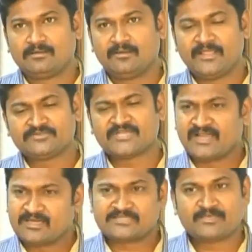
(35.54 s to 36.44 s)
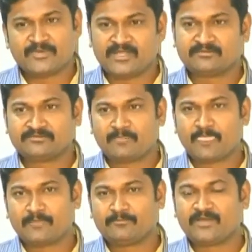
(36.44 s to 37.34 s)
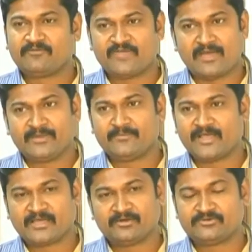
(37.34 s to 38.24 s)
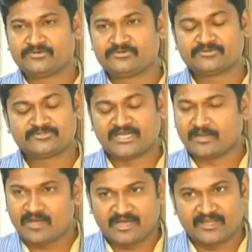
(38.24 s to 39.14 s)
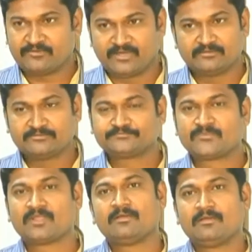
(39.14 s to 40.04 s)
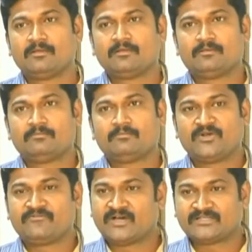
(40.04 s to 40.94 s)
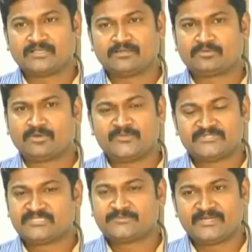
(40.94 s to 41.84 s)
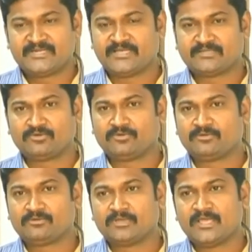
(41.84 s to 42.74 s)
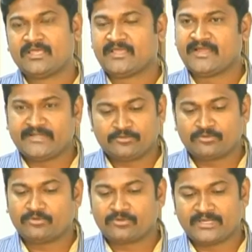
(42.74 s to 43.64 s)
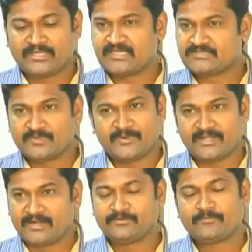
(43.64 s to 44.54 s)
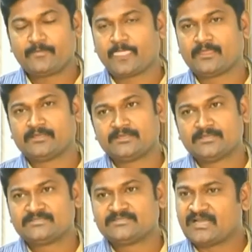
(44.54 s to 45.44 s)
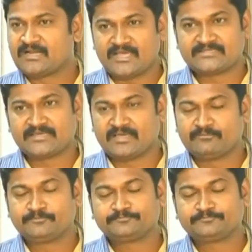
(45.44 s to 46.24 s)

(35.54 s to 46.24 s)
నేను చాలా కష్టపడ్డాను నా ఫ్యామిలీ బ్యాక్గ్రౌండ్ చాలా బాగా లేకుండాను మా ఫాదర్ ఒక బిజినెస్ పెట్టి అందులో ఎయిటీ టూలో ఒకటి రైస్ మిల్ పెట్టాడు చాలా లాస్ అయ్యాం